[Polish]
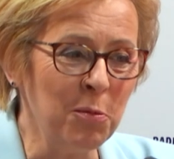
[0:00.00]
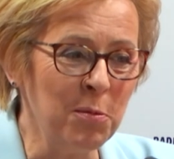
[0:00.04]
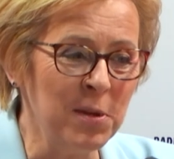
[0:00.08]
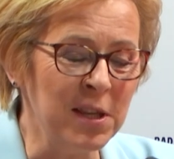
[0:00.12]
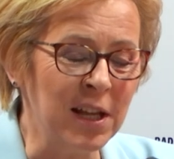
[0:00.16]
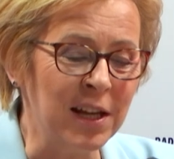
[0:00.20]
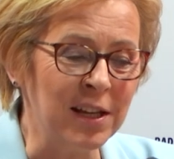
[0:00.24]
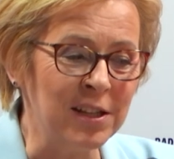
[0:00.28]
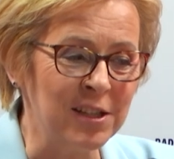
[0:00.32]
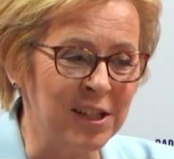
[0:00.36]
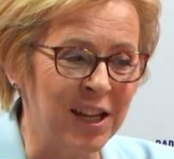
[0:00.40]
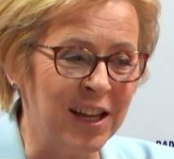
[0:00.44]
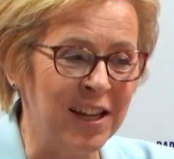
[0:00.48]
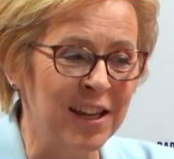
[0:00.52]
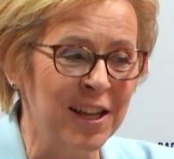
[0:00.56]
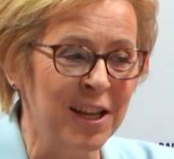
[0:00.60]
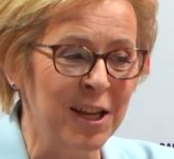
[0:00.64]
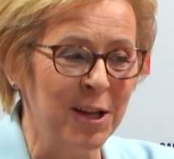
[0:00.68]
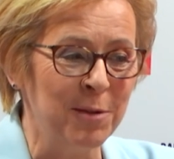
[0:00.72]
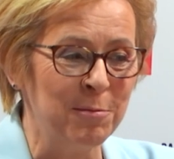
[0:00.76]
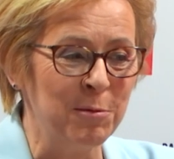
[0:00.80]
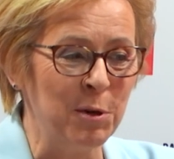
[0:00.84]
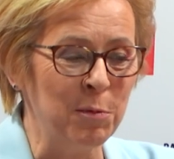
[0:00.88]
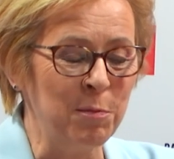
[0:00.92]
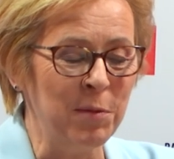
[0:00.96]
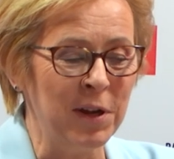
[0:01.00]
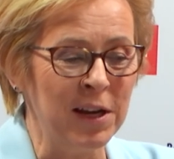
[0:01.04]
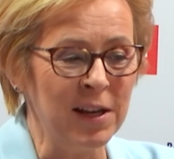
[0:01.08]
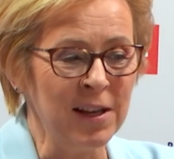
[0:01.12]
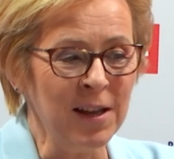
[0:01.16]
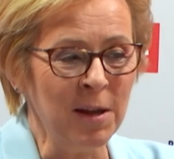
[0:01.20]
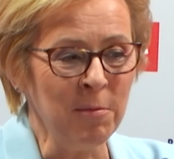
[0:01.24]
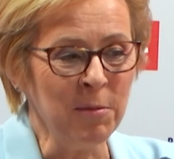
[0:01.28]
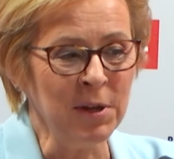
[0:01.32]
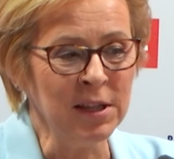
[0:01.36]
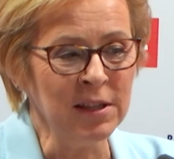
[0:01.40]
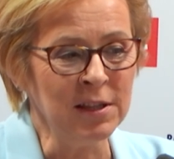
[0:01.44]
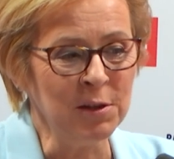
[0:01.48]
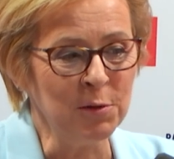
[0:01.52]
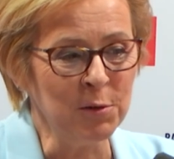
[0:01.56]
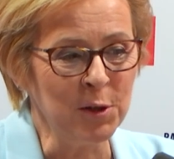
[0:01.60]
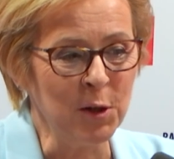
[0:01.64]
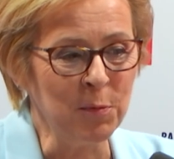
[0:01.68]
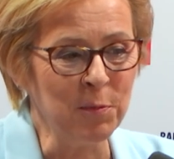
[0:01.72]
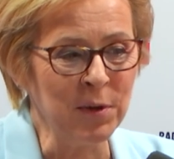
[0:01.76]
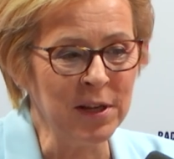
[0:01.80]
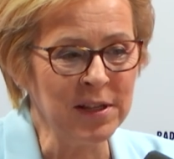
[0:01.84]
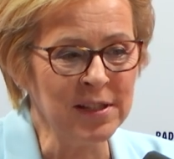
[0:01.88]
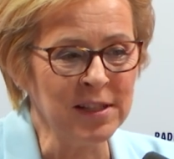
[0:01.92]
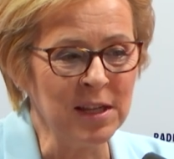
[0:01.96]
obnaża, bo Parlament
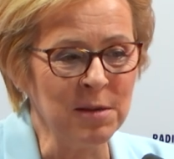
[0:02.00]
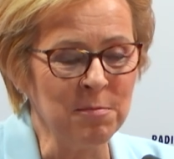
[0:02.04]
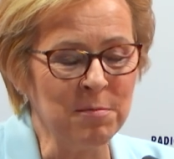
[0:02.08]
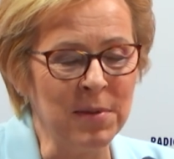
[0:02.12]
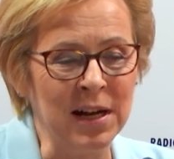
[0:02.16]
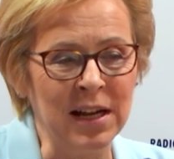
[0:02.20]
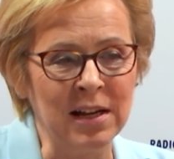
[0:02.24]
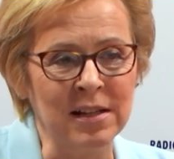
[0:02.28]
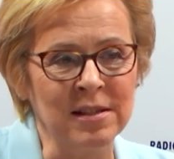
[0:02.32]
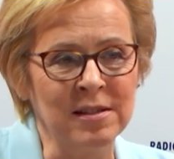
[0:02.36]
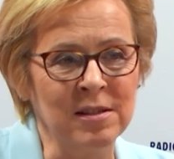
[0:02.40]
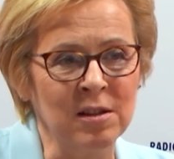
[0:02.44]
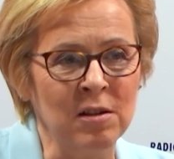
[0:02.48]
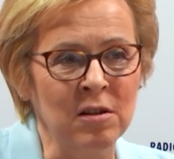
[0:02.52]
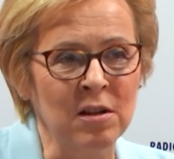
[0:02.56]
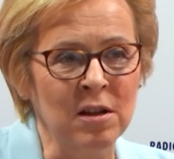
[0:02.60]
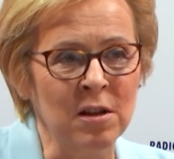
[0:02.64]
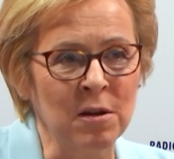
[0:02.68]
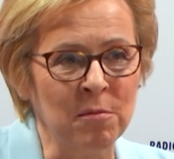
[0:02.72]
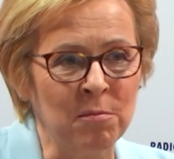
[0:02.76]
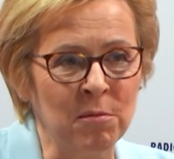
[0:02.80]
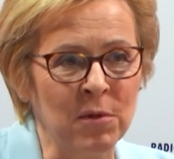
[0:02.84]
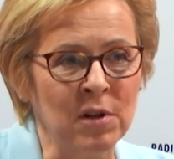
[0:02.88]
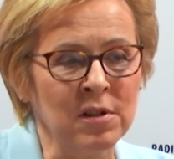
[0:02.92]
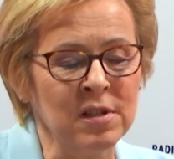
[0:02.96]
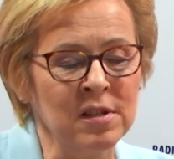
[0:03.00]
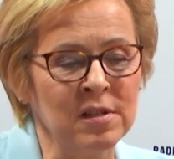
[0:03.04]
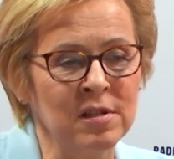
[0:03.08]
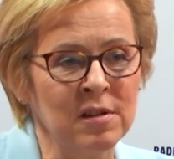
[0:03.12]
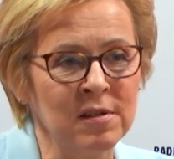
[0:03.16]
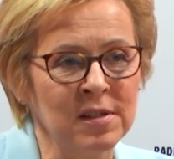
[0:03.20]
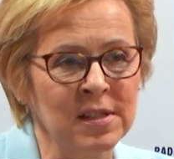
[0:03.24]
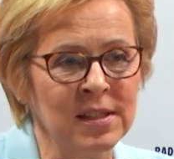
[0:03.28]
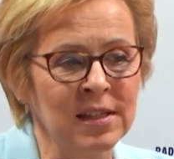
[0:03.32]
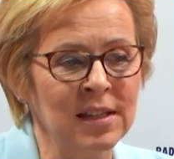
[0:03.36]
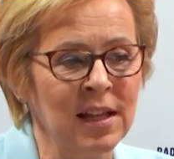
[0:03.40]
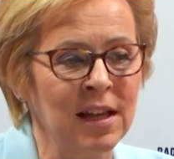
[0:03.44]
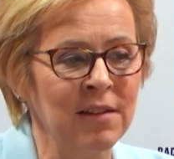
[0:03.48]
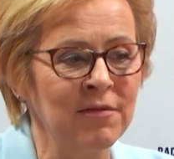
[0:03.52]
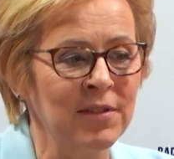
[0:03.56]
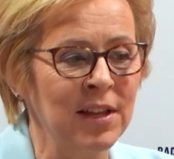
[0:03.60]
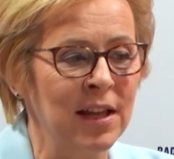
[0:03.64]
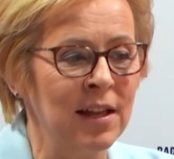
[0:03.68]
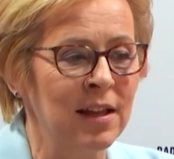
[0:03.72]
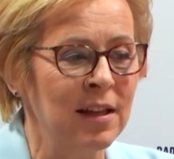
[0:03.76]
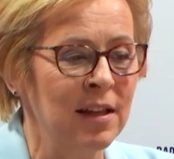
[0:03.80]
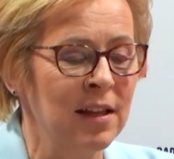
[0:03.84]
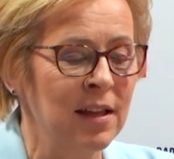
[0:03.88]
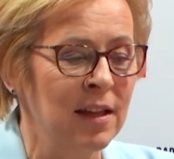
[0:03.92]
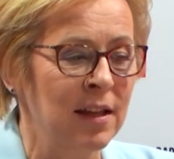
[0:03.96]
Europejski bardzo mocno
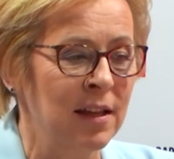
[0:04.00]
stawia